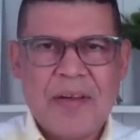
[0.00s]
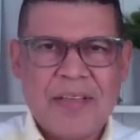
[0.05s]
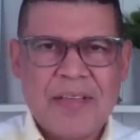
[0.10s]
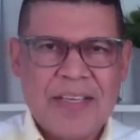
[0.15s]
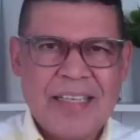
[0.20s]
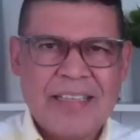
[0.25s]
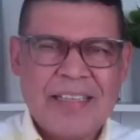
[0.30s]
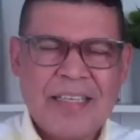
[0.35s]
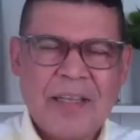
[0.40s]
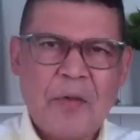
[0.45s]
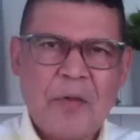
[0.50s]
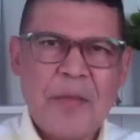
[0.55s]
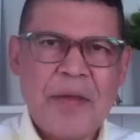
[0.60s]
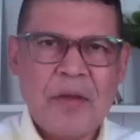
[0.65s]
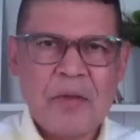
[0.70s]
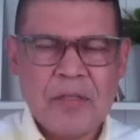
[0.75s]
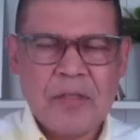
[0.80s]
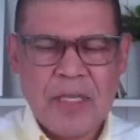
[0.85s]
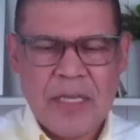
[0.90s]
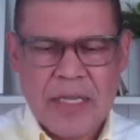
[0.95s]
Este
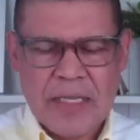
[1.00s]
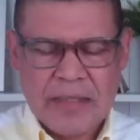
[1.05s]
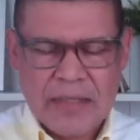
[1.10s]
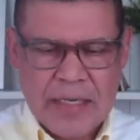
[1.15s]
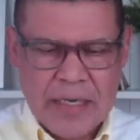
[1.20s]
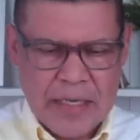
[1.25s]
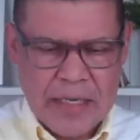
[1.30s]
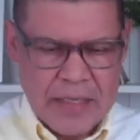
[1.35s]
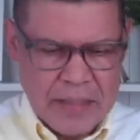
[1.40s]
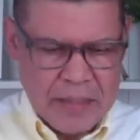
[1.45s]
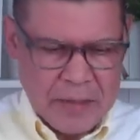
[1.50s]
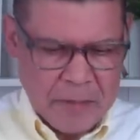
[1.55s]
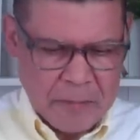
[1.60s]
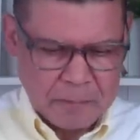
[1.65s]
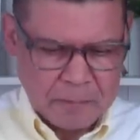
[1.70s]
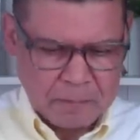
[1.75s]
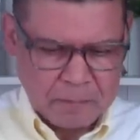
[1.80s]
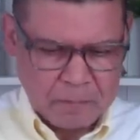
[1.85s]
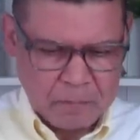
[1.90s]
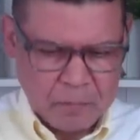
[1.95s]
domingo sin estrés,
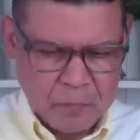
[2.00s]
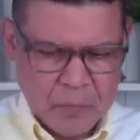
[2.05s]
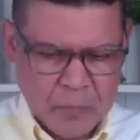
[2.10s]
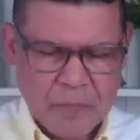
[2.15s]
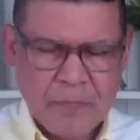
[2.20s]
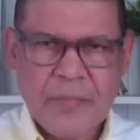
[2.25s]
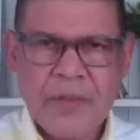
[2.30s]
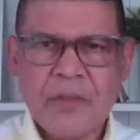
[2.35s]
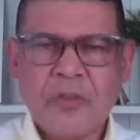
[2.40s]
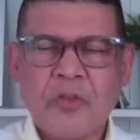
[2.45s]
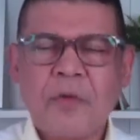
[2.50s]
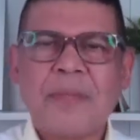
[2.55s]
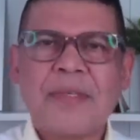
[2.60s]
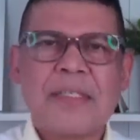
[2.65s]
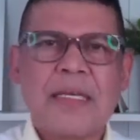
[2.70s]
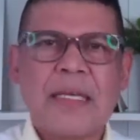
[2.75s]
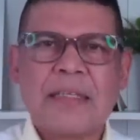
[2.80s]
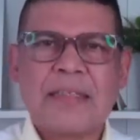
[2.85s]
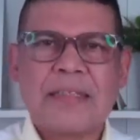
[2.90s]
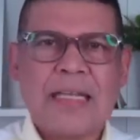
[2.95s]
yo me he
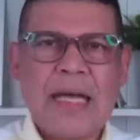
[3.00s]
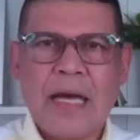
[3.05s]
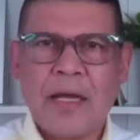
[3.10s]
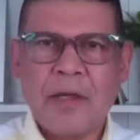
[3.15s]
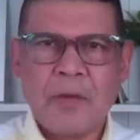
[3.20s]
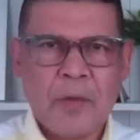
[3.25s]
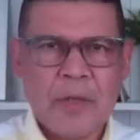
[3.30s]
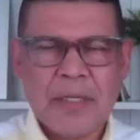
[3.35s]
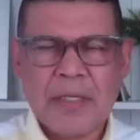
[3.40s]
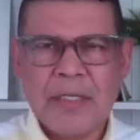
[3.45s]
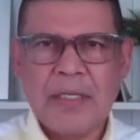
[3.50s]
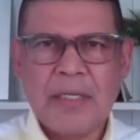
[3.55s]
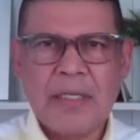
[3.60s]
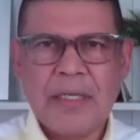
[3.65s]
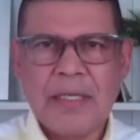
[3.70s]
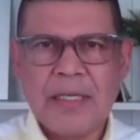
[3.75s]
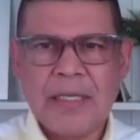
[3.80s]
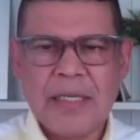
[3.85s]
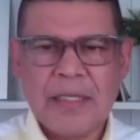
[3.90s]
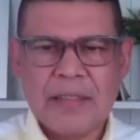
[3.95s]
sentado
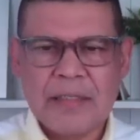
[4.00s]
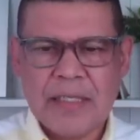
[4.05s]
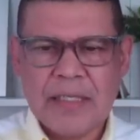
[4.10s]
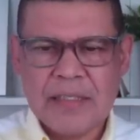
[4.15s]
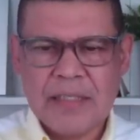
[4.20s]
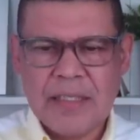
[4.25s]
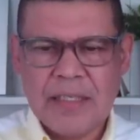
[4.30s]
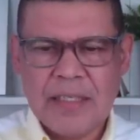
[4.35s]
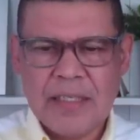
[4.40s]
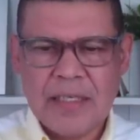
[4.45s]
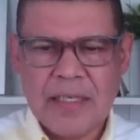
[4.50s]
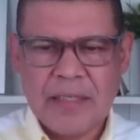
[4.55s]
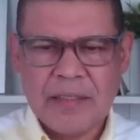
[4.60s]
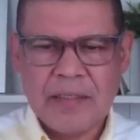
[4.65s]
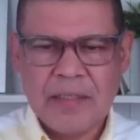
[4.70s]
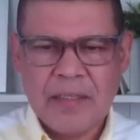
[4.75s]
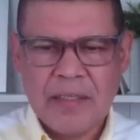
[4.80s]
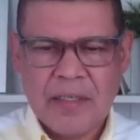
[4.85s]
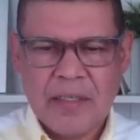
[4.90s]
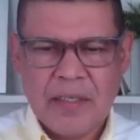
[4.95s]
aquí en esta silla
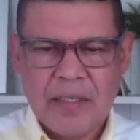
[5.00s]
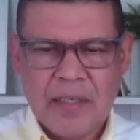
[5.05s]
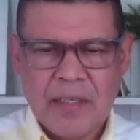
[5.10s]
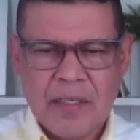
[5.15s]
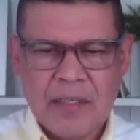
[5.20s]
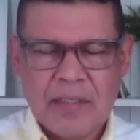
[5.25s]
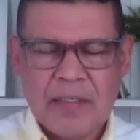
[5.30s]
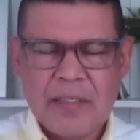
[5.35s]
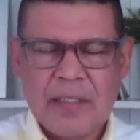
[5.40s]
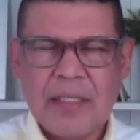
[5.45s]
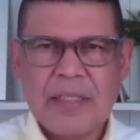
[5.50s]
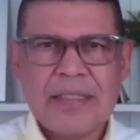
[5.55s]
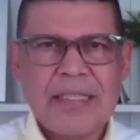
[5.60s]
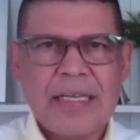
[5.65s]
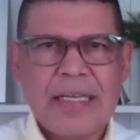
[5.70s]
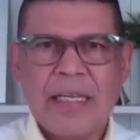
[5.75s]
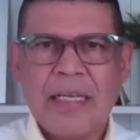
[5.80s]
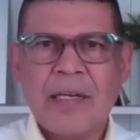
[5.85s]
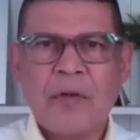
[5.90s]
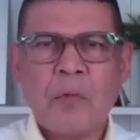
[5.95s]
sin
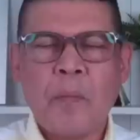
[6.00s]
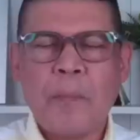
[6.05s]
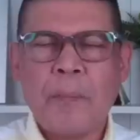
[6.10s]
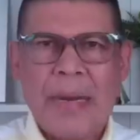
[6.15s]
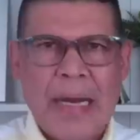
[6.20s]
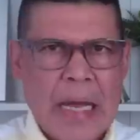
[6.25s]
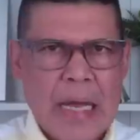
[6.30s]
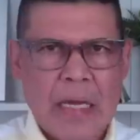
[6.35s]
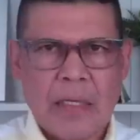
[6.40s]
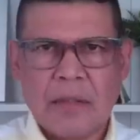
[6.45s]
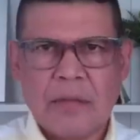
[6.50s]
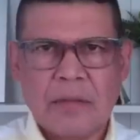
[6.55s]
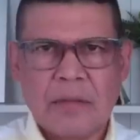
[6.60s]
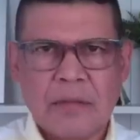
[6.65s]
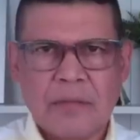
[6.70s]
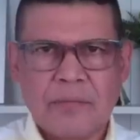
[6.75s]
tener un plan